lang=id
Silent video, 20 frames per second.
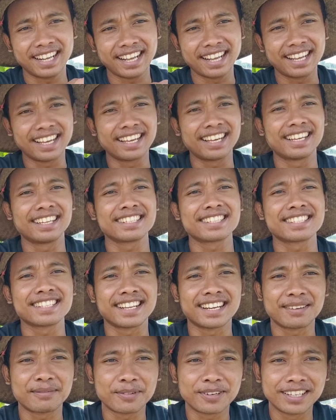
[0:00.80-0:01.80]

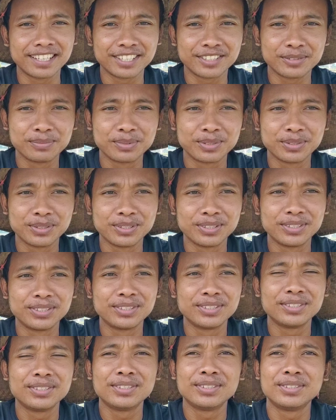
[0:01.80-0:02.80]
Assalamualaikum
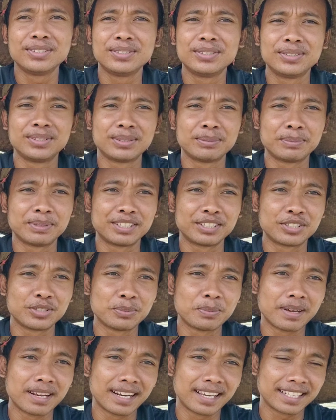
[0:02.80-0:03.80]
dulur
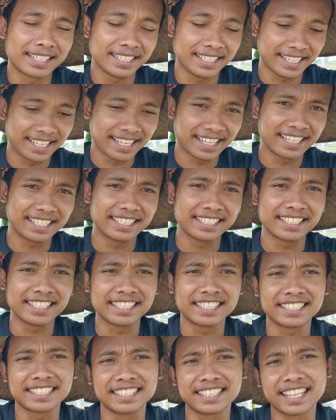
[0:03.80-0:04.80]
Berjumpa lagi ya di
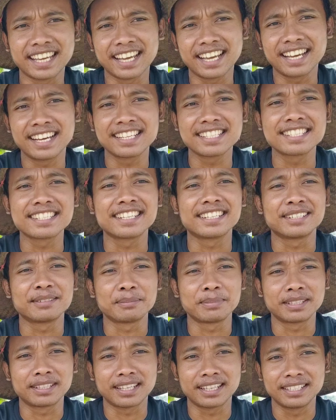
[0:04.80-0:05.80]
channel kita Channel
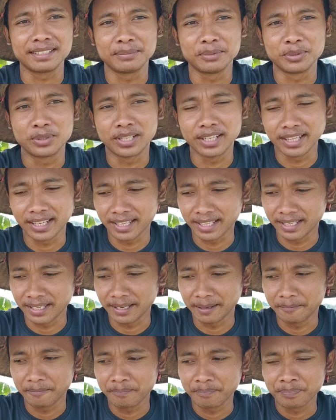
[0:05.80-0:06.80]
Petani
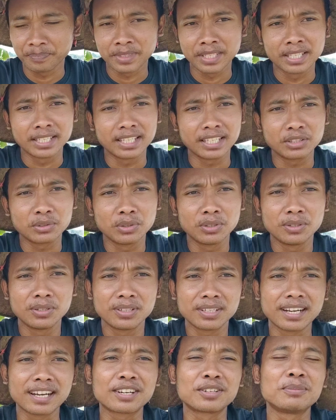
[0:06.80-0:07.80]
Muda Ya
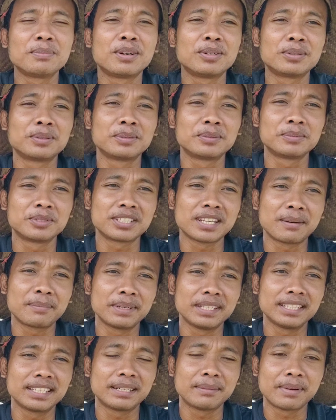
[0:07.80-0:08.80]
dulur, aku mau
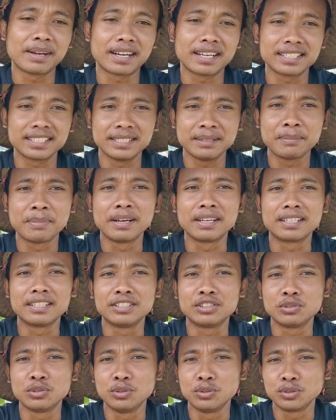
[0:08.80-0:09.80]
ngucapin terima kasih
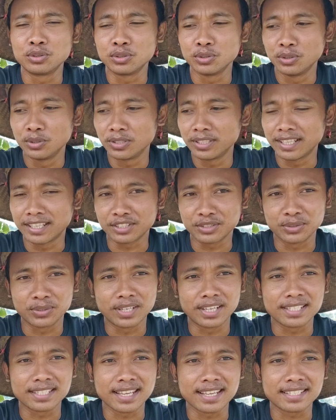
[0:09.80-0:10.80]
Bagi dulur-dulur yang
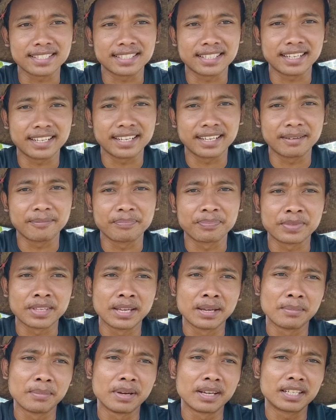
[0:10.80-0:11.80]
sudah subscribe
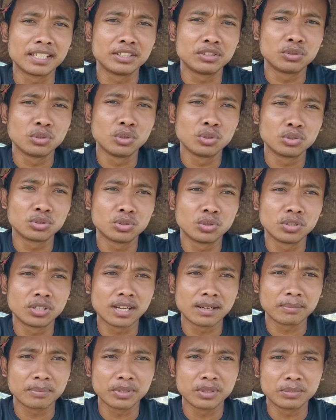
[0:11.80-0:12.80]
Bagi dulur-dulur
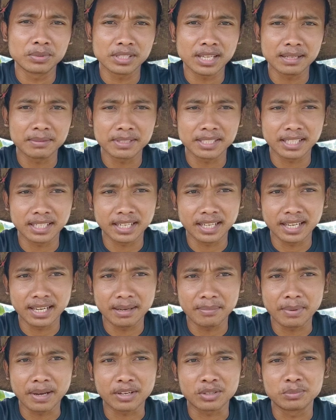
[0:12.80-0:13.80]
yang belum
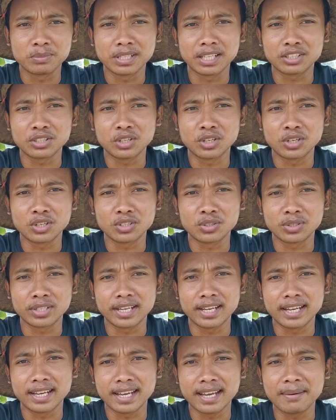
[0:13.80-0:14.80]
subscribe Aku minta tolong lur
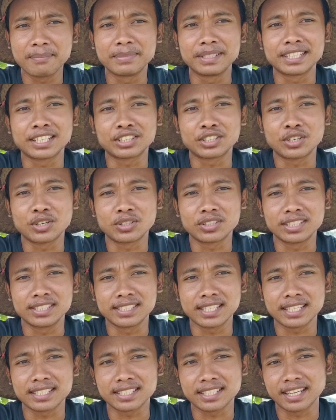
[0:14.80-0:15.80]
ya Minta tolong di
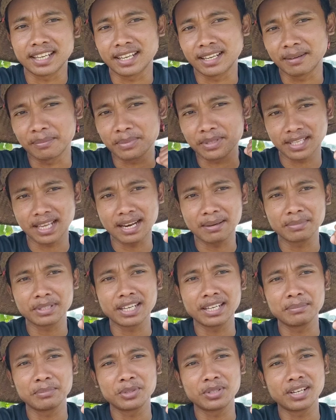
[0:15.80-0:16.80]
subscribe Salam
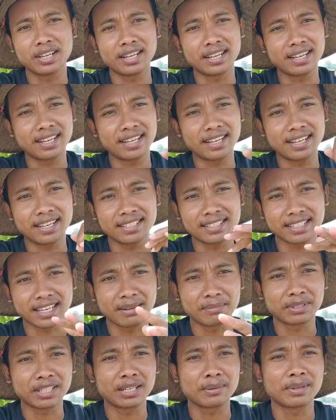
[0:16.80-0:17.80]
Tani Muda,
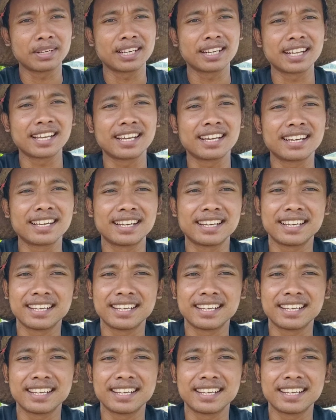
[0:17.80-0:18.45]
salam Tani Muda ya.